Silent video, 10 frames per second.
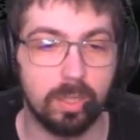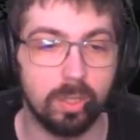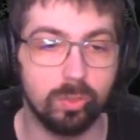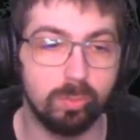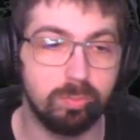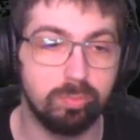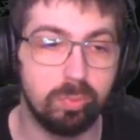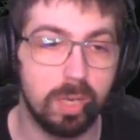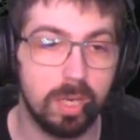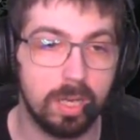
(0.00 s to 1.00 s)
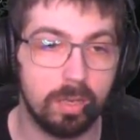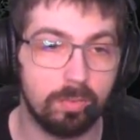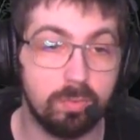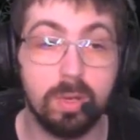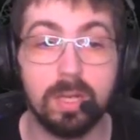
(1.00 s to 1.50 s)
euh, de pouvoir
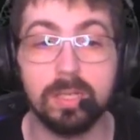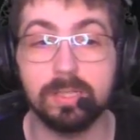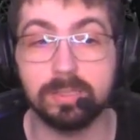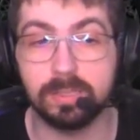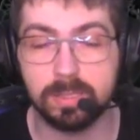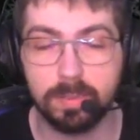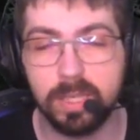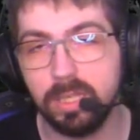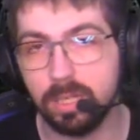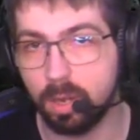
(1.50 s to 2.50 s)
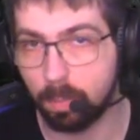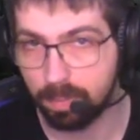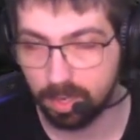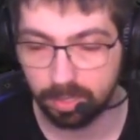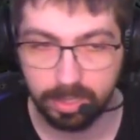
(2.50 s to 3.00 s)
voir les esprits, leur
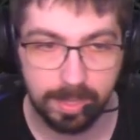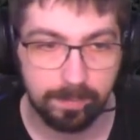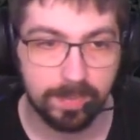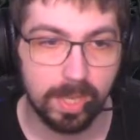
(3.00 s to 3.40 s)
parler,